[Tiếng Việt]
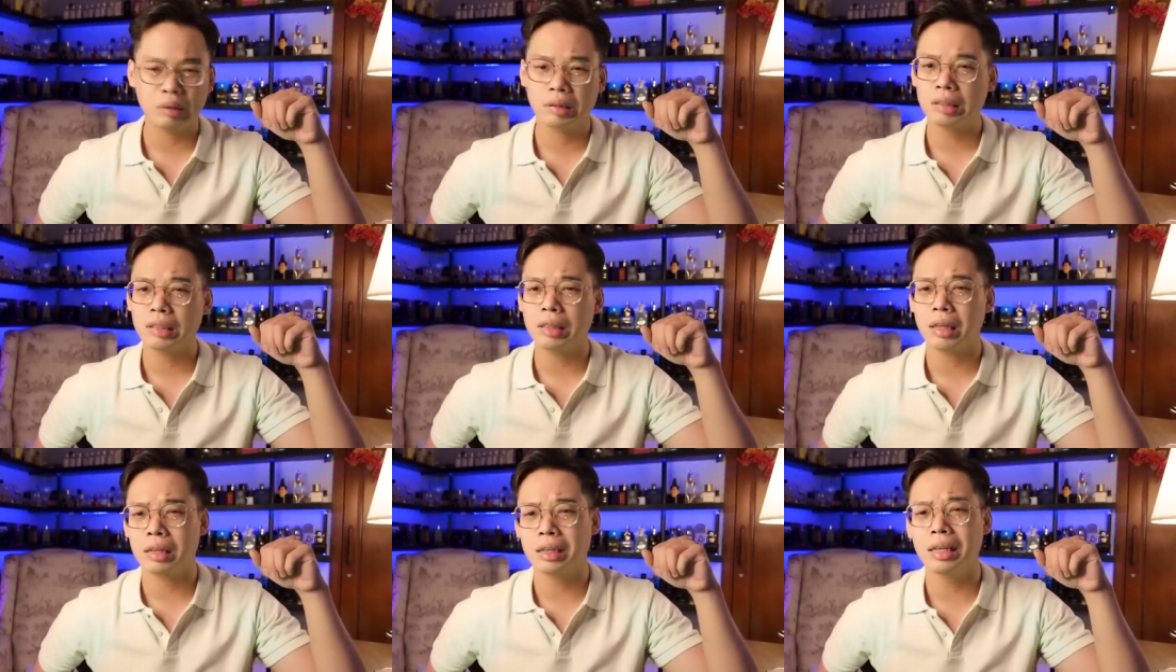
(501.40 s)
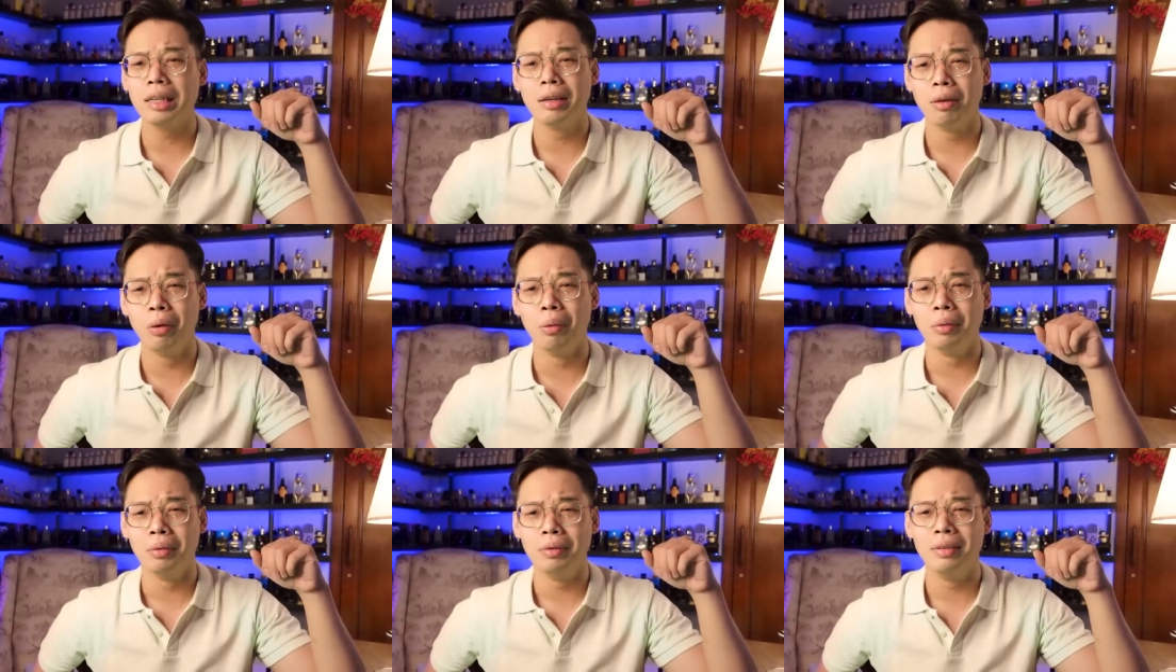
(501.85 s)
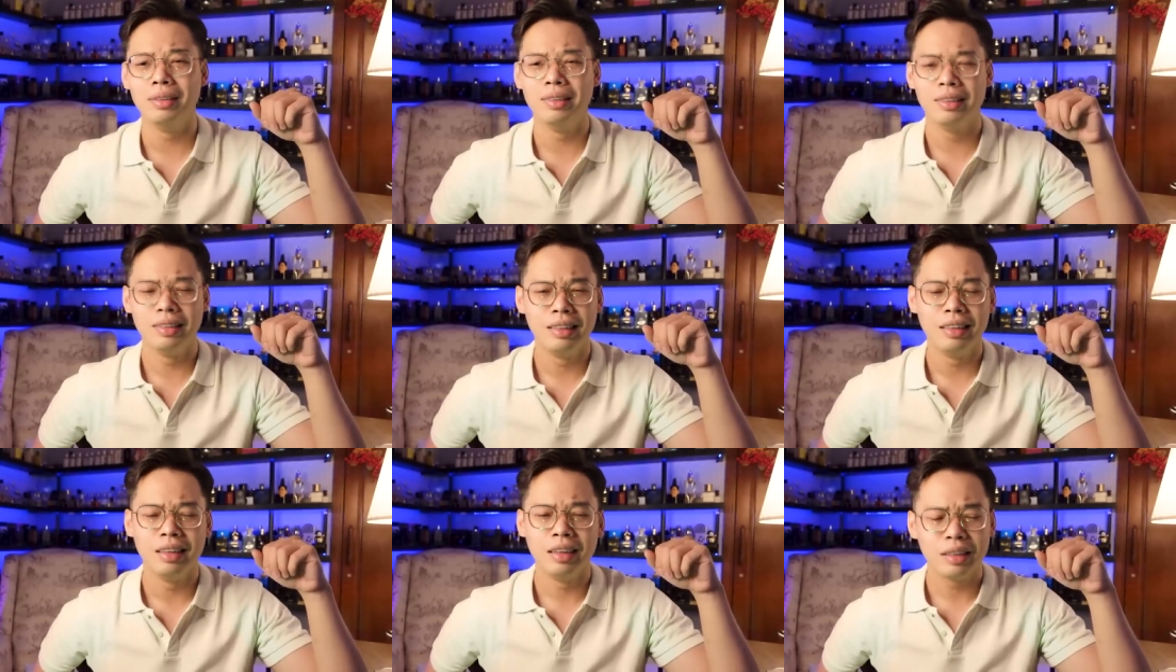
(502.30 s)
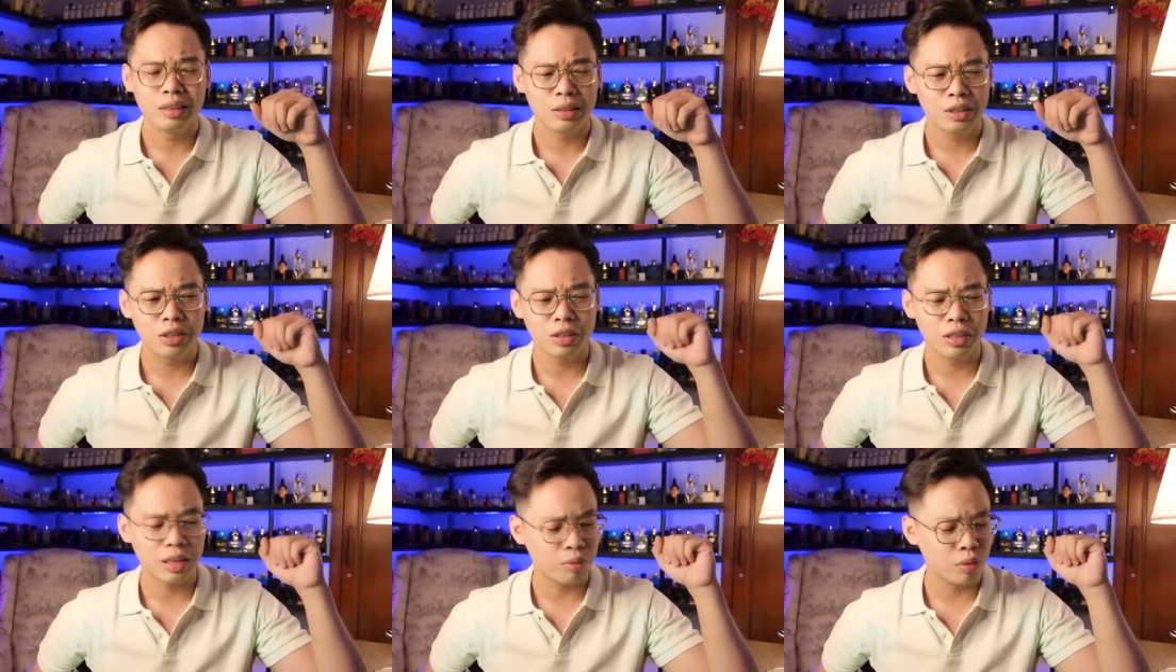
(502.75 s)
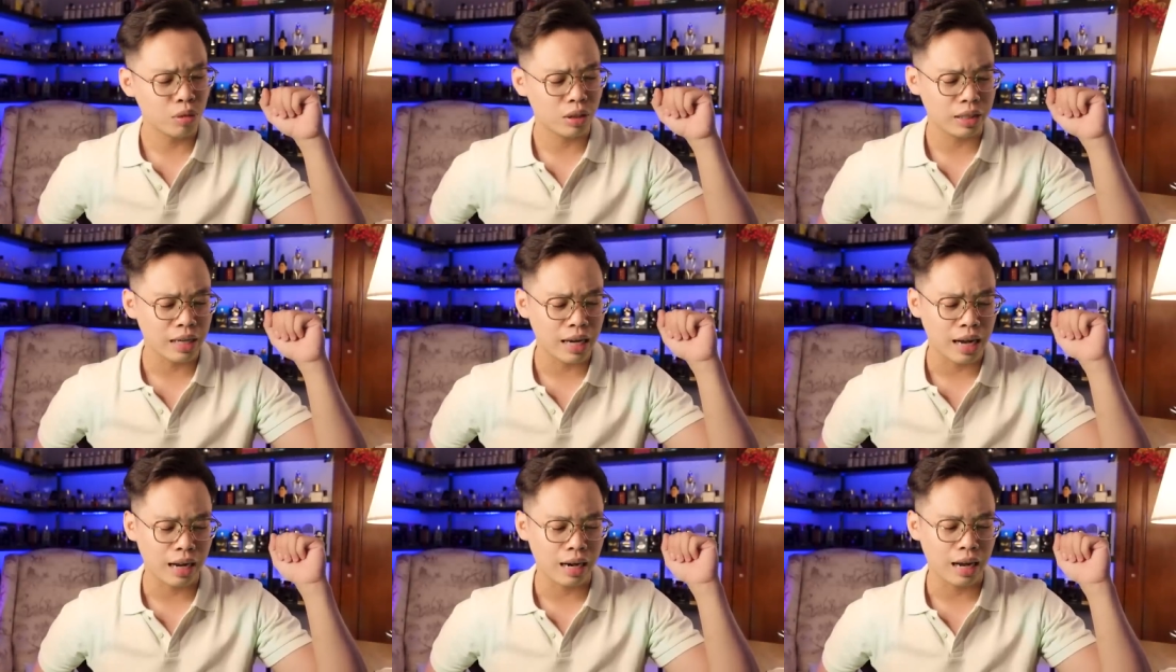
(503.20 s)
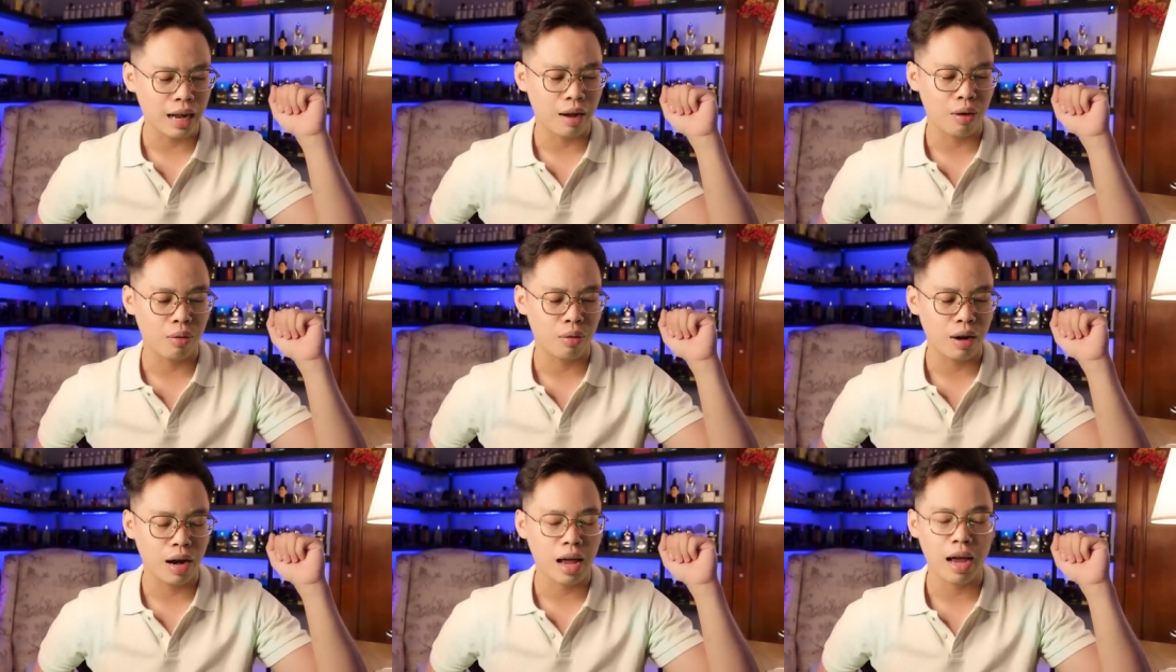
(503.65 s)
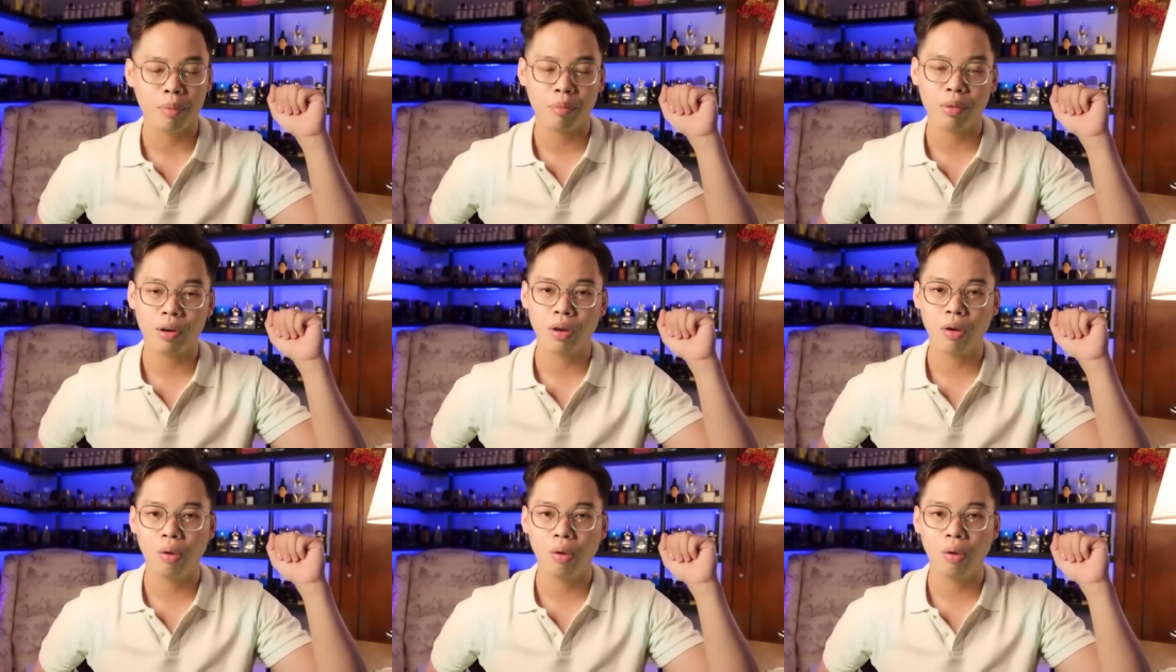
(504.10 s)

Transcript: chắc là kinh khủng chưa thấy một nhà nào làm